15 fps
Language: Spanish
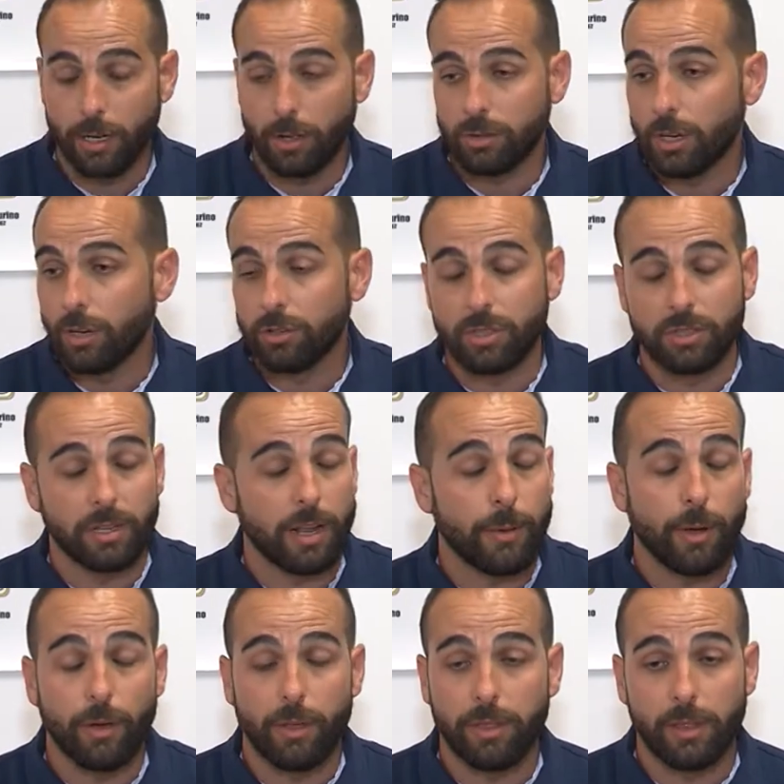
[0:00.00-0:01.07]
La otra noche
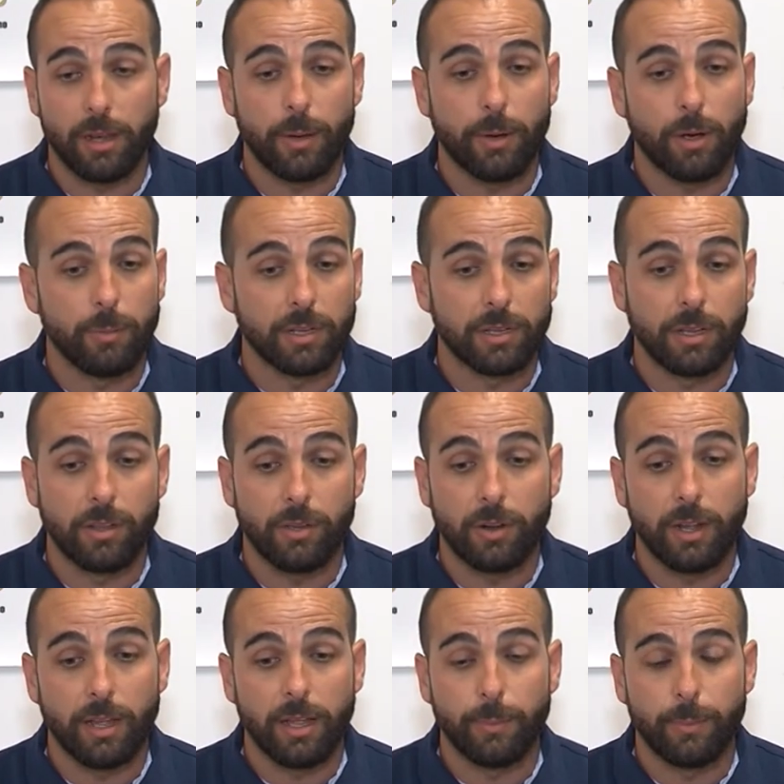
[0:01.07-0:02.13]
cenaba, cenaba con mi
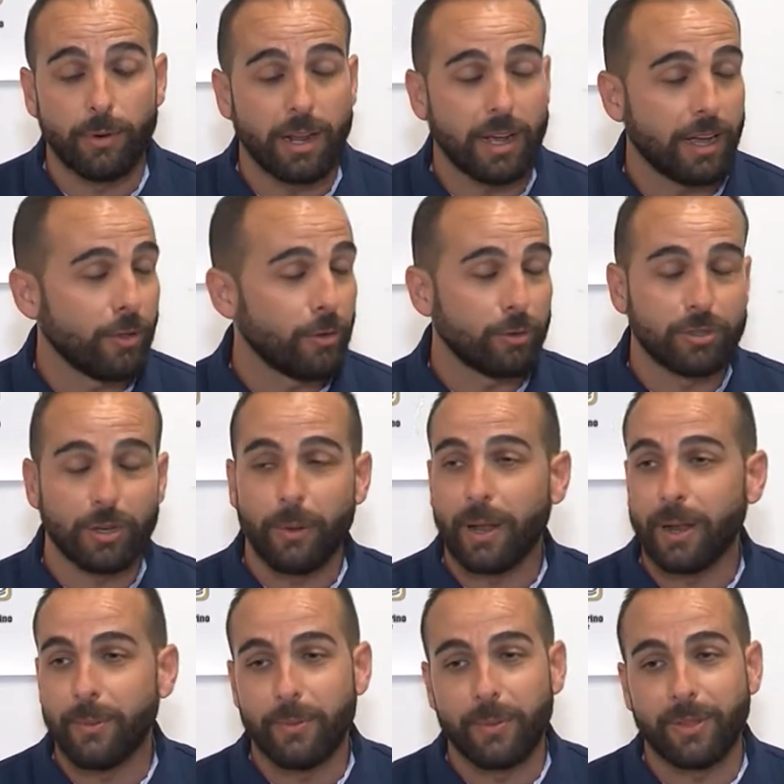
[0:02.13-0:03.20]
señora y por la calle unos
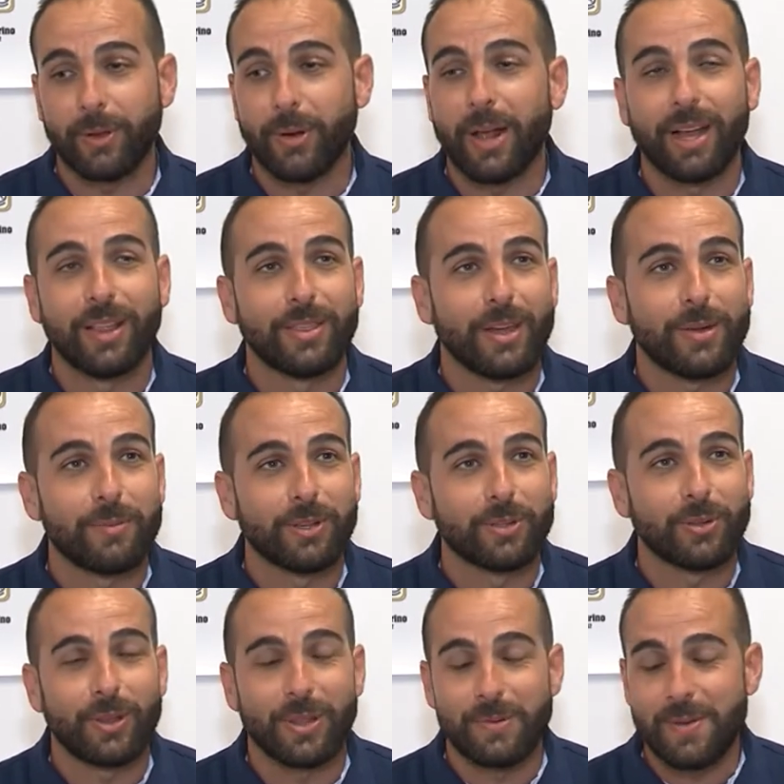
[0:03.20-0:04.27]
chavales empezaron a cantarme
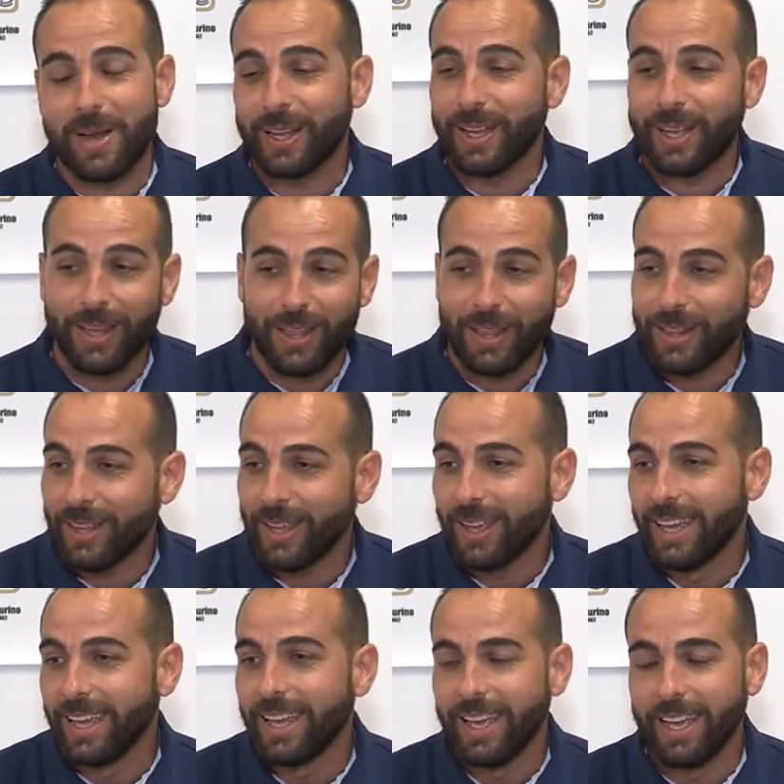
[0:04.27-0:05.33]
eso del Márquez
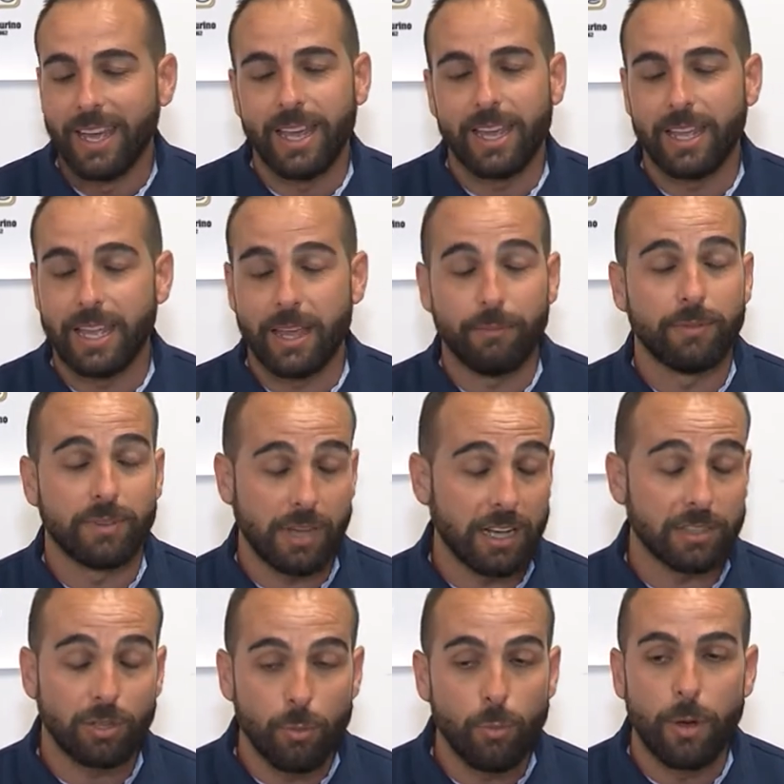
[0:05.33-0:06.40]
Quédate y
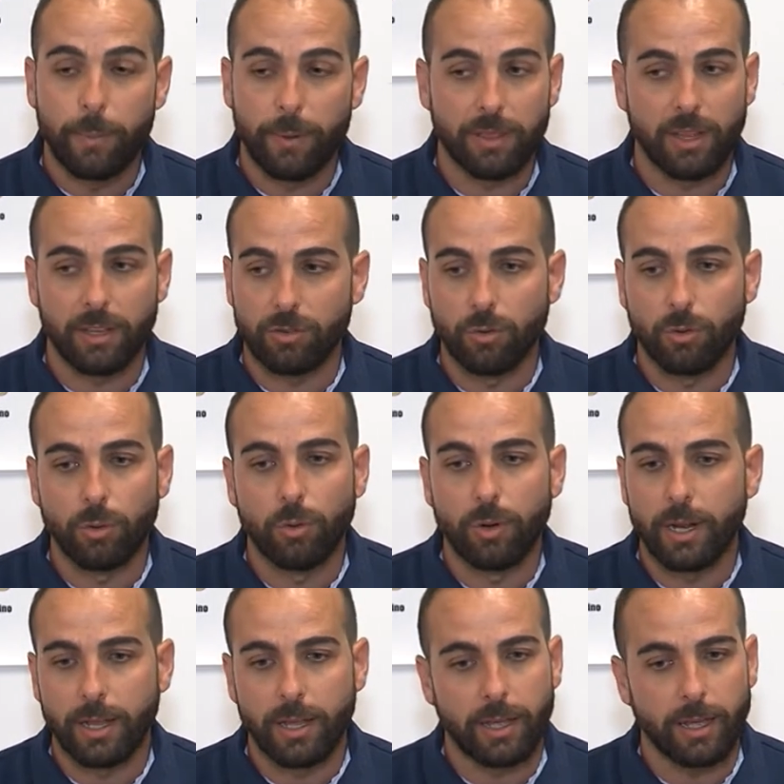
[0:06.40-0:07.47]
ha sido muy especial. Ha sido un
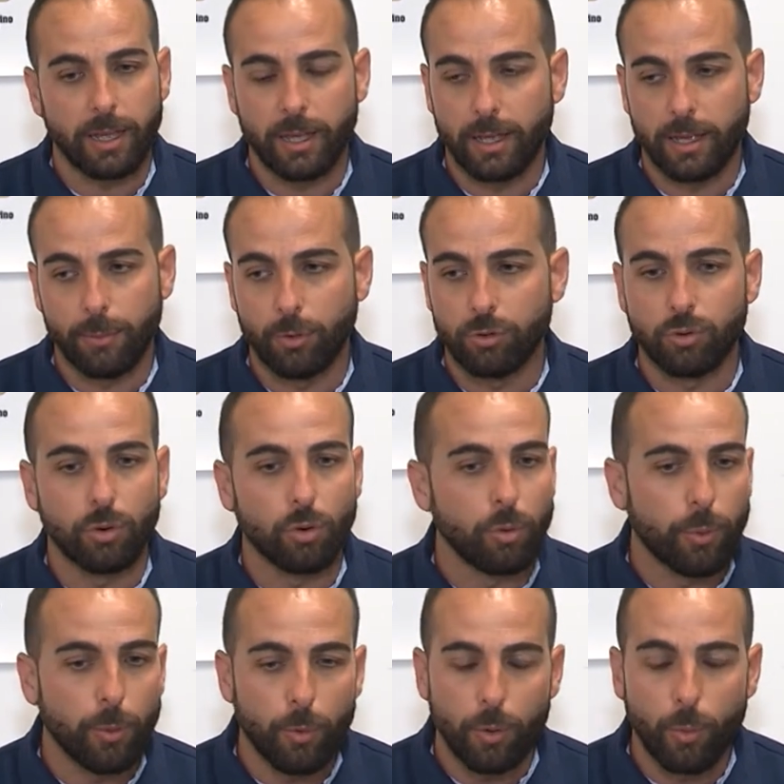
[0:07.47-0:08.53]
club en el que hemos hecho un
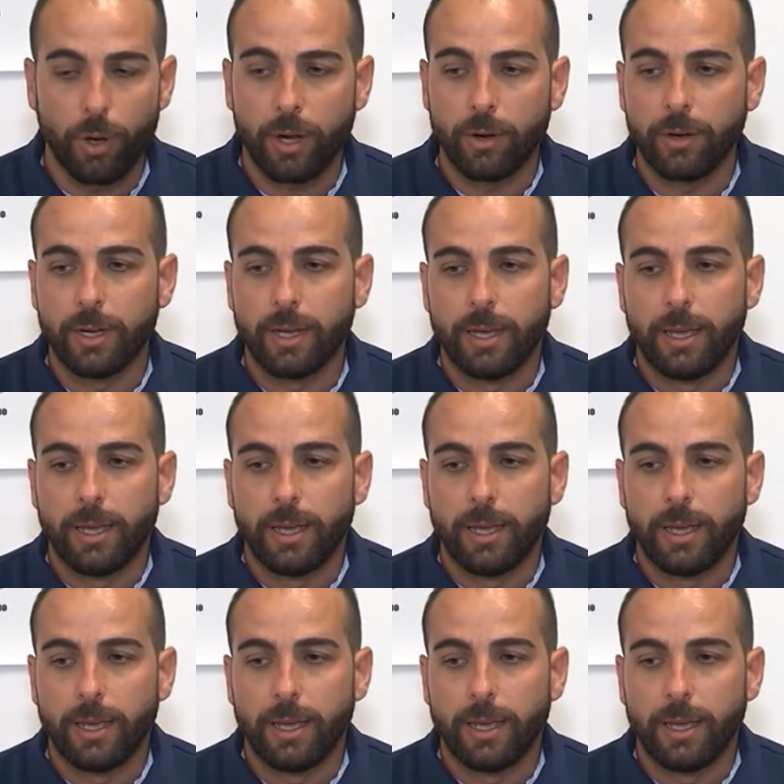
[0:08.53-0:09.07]
grupo muy bueno